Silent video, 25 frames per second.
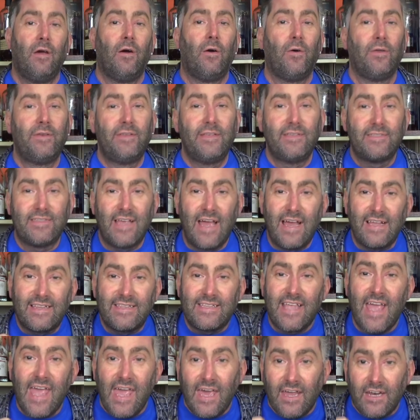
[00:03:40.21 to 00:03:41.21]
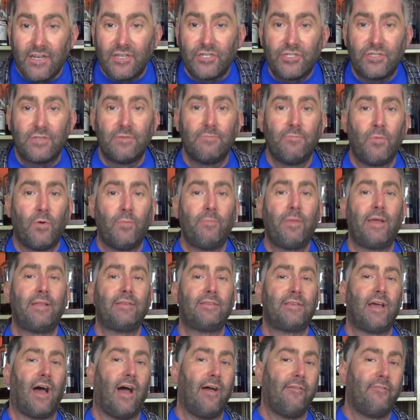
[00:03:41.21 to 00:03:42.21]
und diese ätherischen
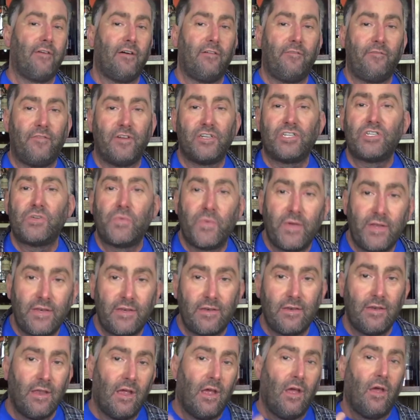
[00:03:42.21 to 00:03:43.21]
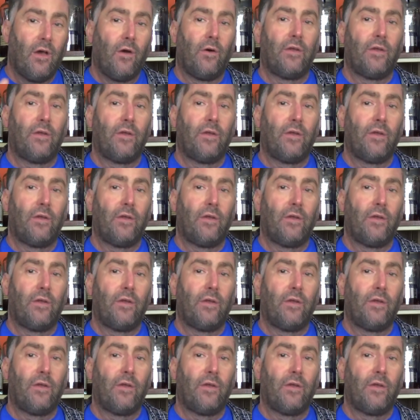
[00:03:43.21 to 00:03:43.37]
Momente einfach verschwinden